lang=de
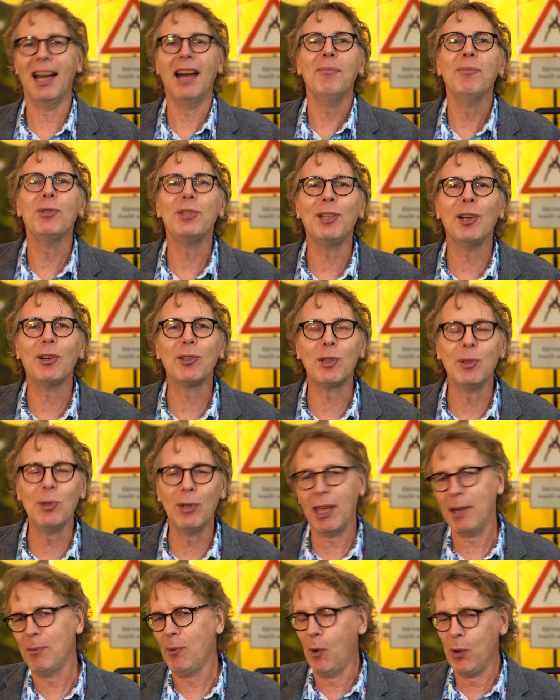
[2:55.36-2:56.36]
ja, muss ich auch
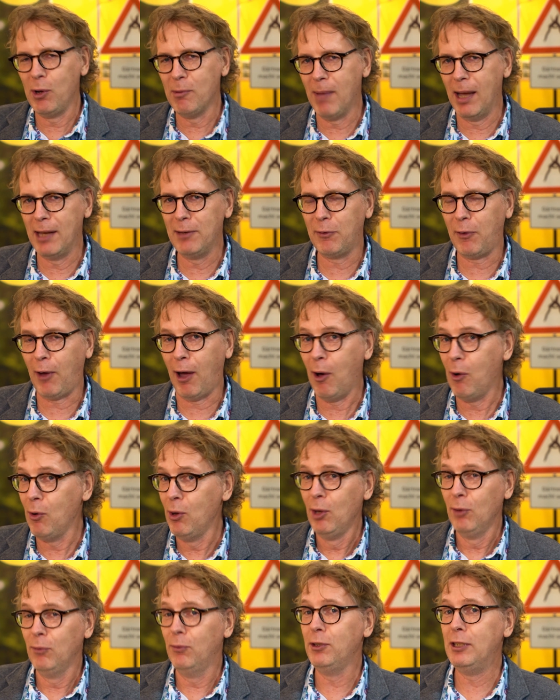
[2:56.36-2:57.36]
zugeben. Ohne meine Frau
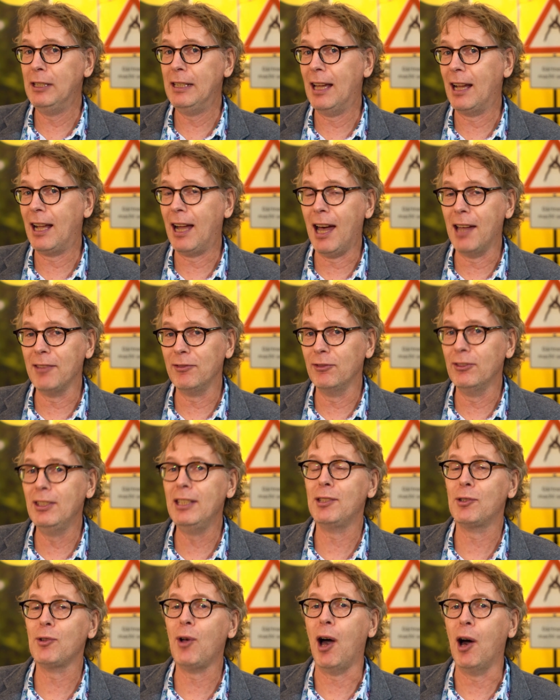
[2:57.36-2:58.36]
würde der Garten
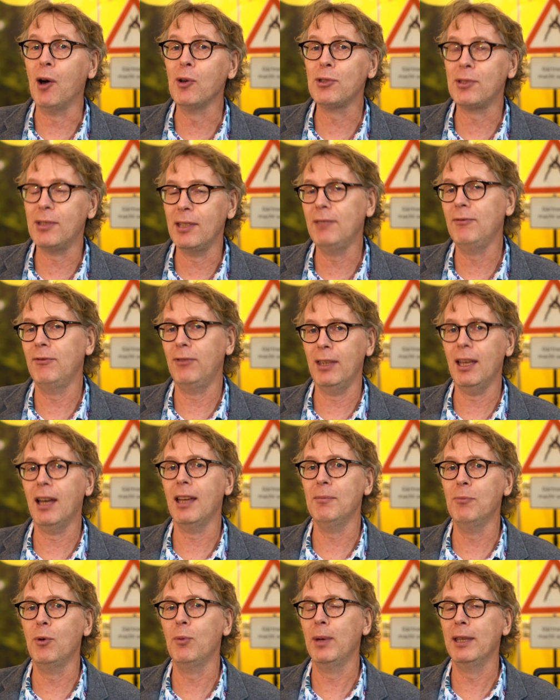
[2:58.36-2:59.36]
nicht so aussehen, wie
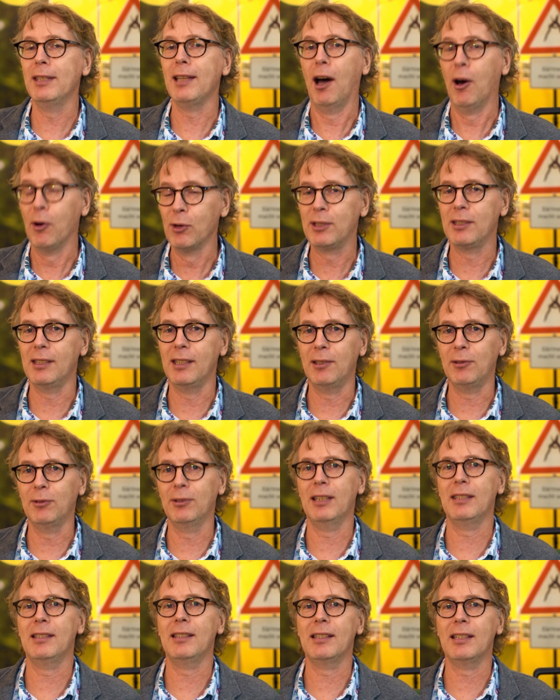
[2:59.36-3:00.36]
er im Moment aussieht.
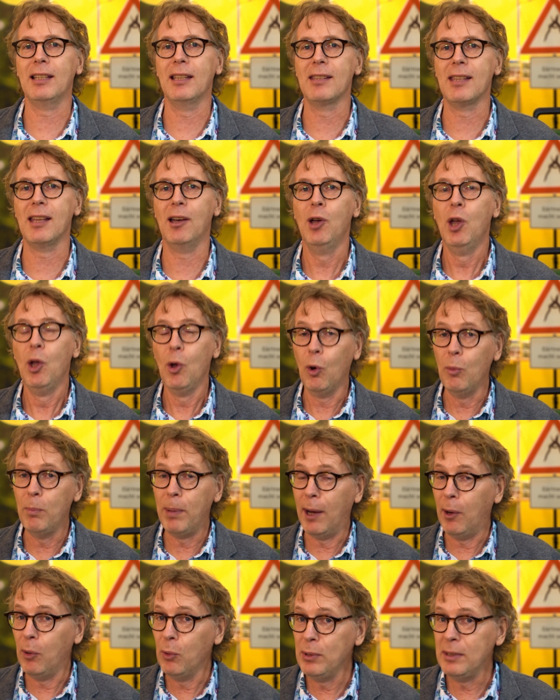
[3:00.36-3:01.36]
Und das ist ganz klar. Und
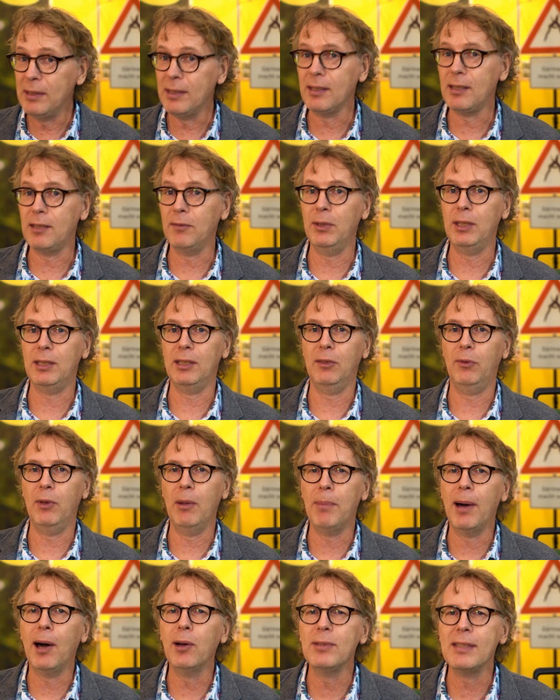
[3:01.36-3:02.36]
bei uns ist es wichtig,
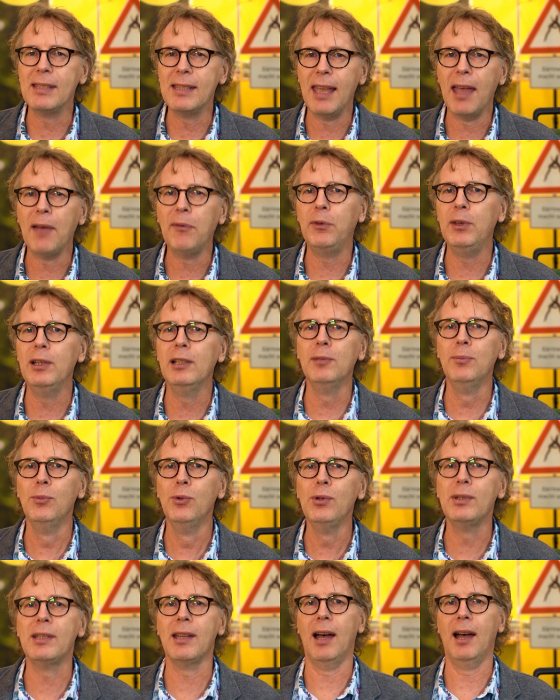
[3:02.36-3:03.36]
wir bauen sehr viel
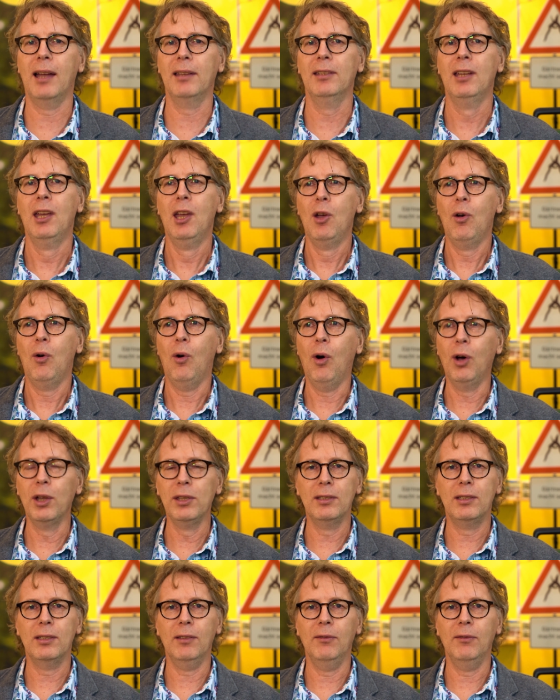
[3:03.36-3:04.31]
Gemüse an und